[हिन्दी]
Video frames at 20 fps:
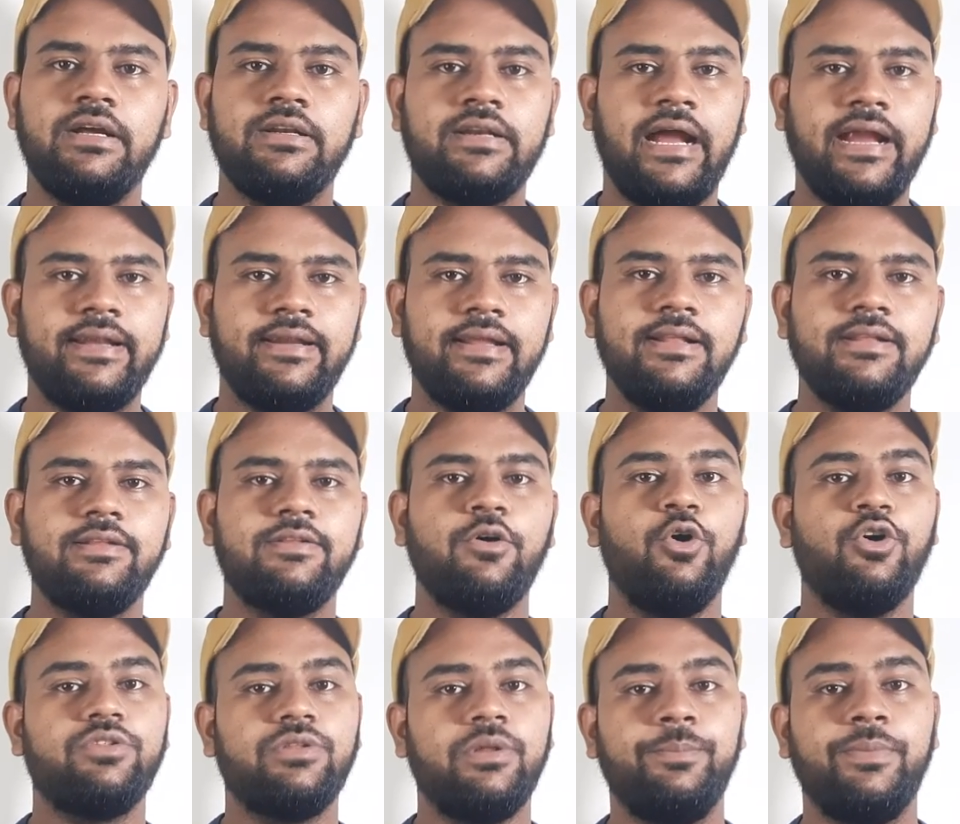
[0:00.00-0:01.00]
टाइटल्स
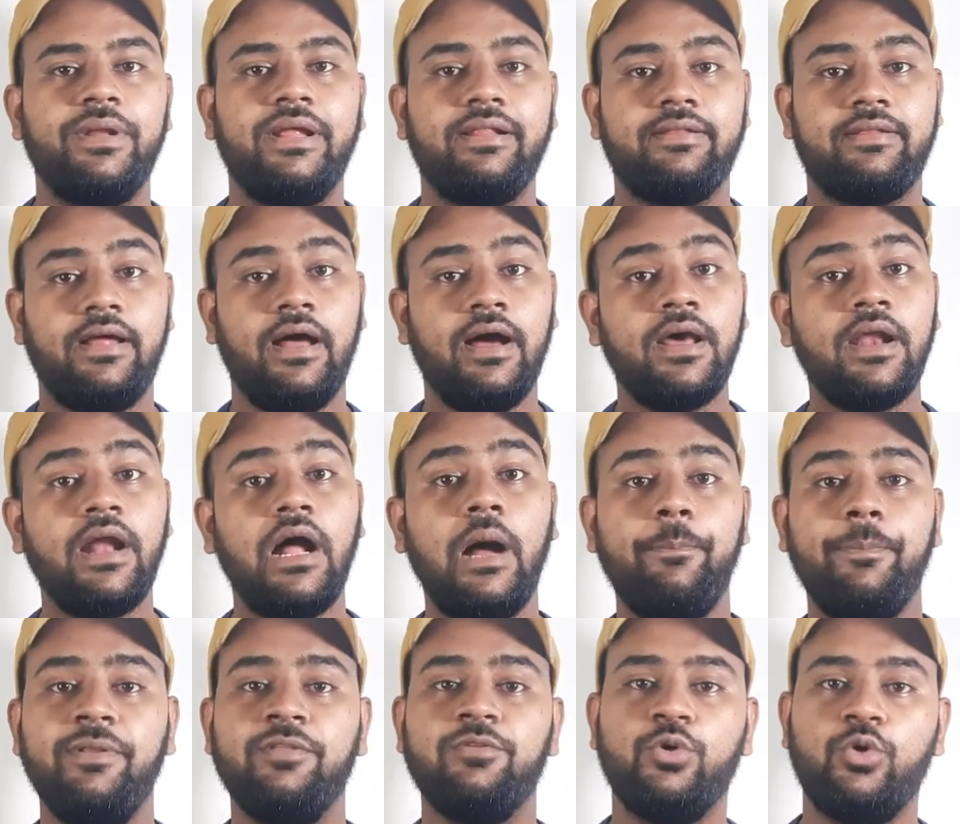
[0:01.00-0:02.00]
और थमनेल्स अगर
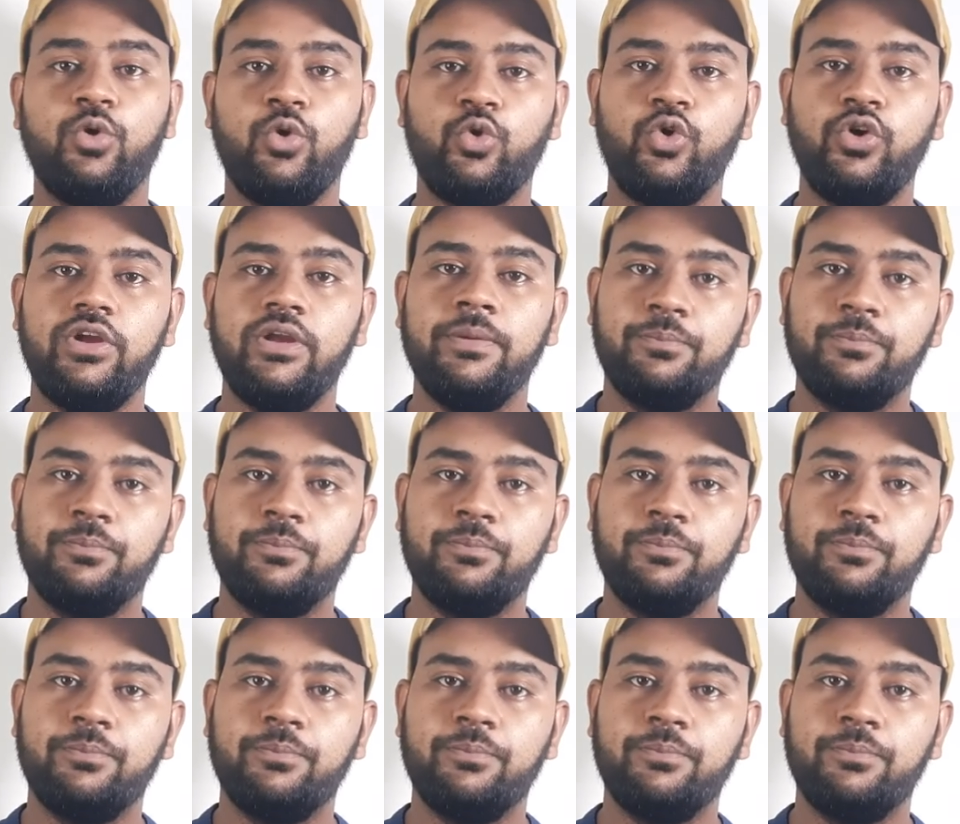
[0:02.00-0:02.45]
आप इन दोनों को